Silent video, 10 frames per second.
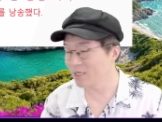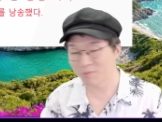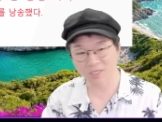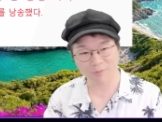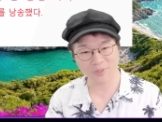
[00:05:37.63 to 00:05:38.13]

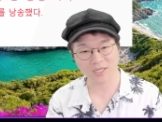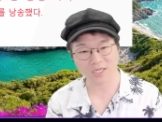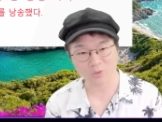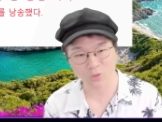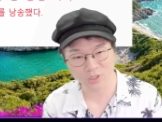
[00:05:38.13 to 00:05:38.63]
필리핀
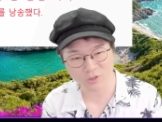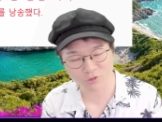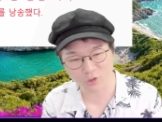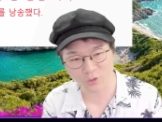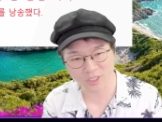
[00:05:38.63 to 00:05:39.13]
카톨릭
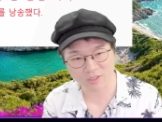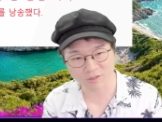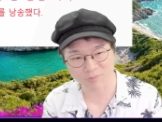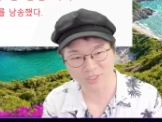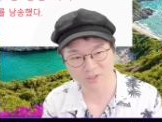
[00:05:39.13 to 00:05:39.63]

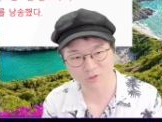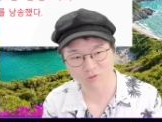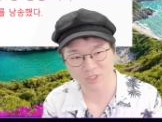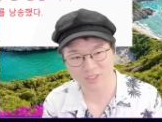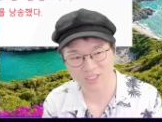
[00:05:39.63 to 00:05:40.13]
주교에서 비를
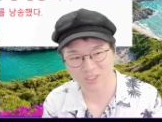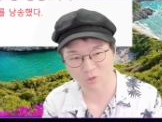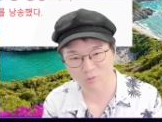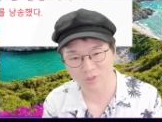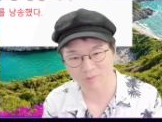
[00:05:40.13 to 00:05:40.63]
구하는
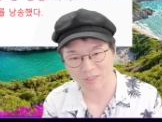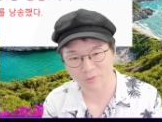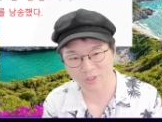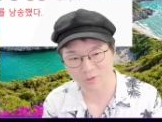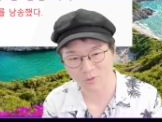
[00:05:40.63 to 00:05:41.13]
기도문을
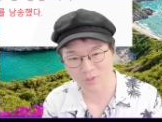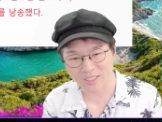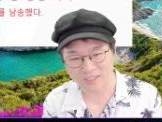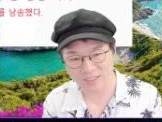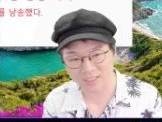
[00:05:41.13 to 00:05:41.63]
발표했고
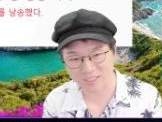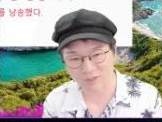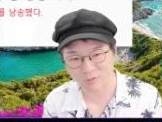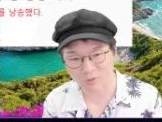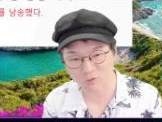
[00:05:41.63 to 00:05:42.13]

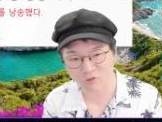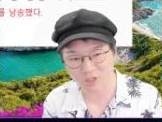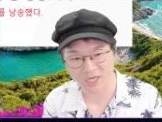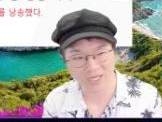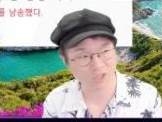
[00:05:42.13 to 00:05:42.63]
재난으로부터
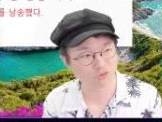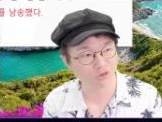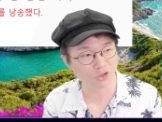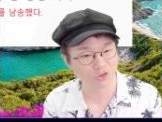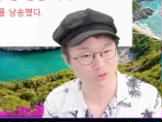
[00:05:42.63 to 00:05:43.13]
국가의
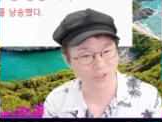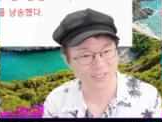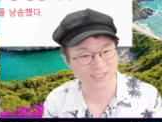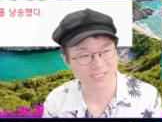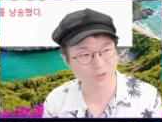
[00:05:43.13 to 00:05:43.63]
구원을
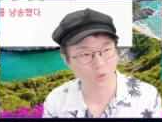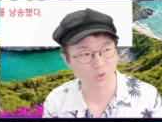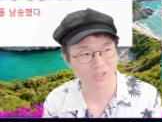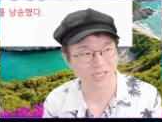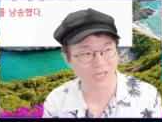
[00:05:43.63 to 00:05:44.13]
위한
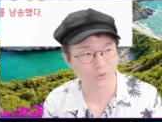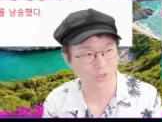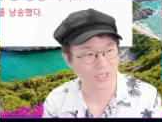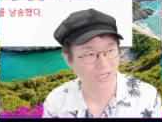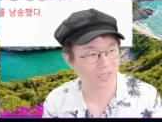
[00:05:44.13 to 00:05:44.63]
기도를
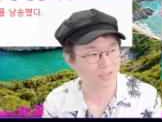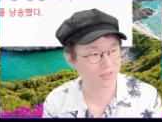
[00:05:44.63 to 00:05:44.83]
낭송했다.